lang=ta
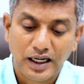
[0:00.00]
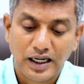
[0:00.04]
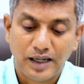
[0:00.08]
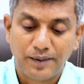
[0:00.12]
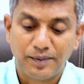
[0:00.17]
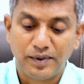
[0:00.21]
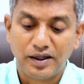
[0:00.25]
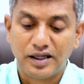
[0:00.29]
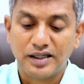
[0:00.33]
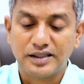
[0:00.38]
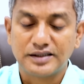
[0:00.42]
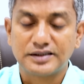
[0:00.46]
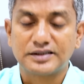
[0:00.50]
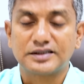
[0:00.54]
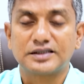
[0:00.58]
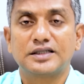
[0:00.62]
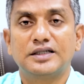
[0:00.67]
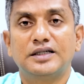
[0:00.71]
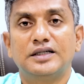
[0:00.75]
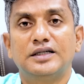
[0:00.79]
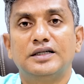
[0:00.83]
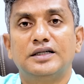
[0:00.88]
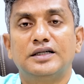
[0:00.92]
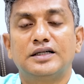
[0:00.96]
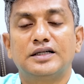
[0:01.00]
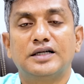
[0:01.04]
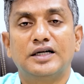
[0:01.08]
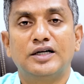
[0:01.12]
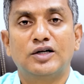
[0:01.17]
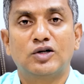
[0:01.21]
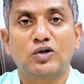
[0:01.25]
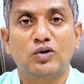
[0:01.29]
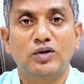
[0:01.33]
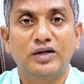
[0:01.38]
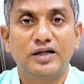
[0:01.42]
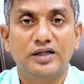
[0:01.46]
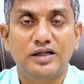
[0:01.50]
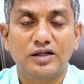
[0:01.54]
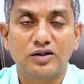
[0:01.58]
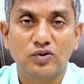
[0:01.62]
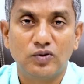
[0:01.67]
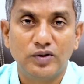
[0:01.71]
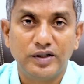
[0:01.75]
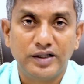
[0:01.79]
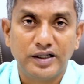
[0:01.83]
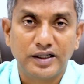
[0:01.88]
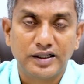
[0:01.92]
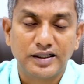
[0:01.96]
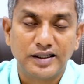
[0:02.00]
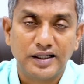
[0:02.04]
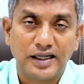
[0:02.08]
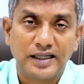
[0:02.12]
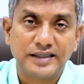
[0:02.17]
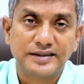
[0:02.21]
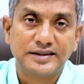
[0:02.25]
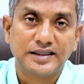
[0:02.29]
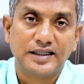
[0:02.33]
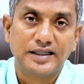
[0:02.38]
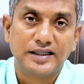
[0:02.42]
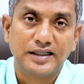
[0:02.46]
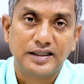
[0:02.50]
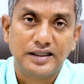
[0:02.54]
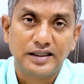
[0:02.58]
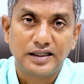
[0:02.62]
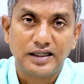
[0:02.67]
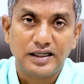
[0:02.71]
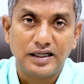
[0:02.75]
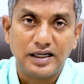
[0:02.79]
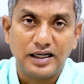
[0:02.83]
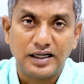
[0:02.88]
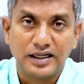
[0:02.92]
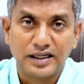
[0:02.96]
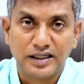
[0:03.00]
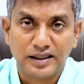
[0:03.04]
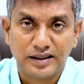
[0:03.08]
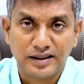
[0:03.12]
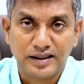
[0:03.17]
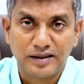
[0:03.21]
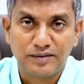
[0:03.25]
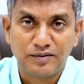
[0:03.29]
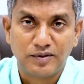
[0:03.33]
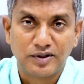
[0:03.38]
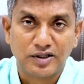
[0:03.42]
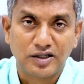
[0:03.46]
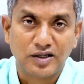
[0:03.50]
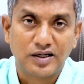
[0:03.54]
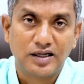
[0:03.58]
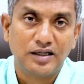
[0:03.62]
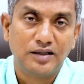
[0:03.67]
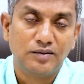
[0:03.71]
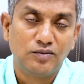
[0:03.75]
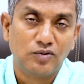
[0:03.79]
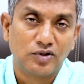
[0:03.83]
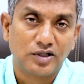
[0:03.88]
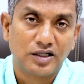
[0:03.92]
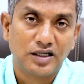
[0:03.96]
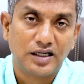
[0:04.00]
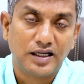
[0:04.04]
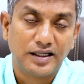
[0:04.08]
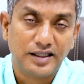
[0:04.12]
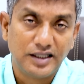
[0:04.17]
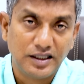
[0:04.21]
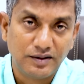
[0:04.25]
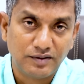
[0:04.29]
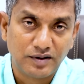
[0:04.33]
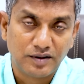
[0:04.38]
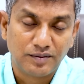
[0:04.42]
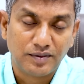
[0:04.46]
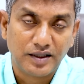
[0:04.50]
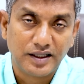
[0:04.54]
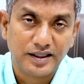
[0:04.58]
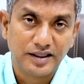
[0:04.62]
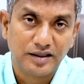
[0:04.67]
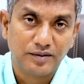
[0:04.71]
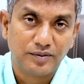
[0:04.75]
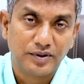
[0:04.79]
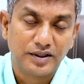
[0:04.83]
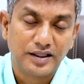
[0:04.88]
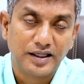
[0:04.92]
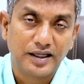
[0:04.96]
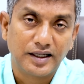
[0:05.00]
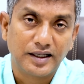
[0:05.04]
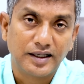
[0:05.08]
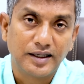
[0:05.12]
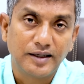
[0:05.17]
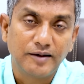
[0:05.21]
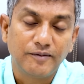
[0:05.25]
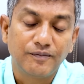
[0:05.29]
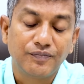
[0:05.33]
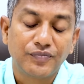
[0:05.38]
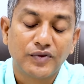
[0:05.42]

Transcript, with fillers: ஹமாஸ்க்கு கண்ட்ரோல் இருக்கக்கூடிய காசாவில் அங்கே தான் மக்கள் முதல்ல அதிகமாக பாதிக்கப்பட்டாங்க